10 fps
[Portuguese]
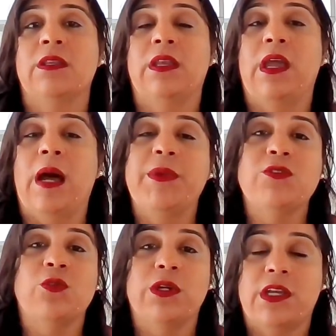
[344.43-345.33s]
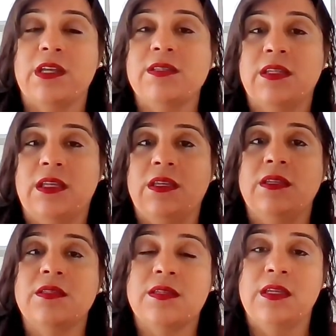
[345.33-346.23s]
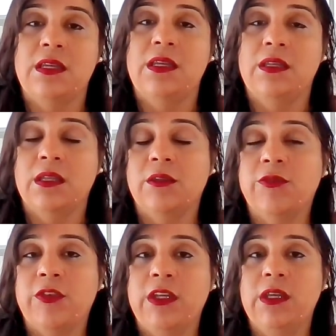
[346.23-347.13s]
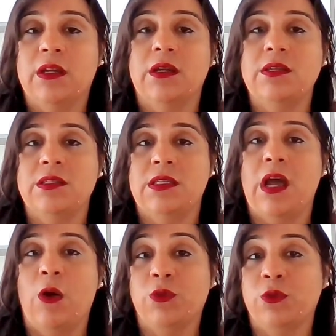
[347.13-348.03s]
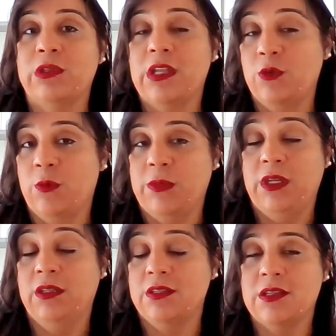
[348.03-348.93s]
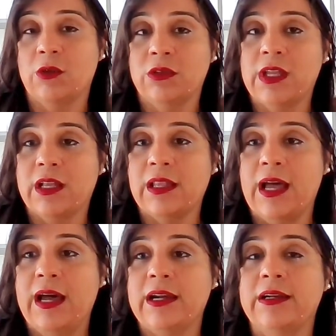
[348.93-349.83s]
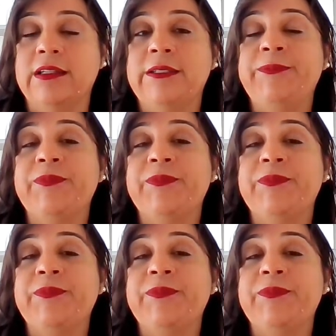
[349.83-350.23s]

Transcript: Né? A pessoa que assim se identifica e se autodenomina, se autodeclara,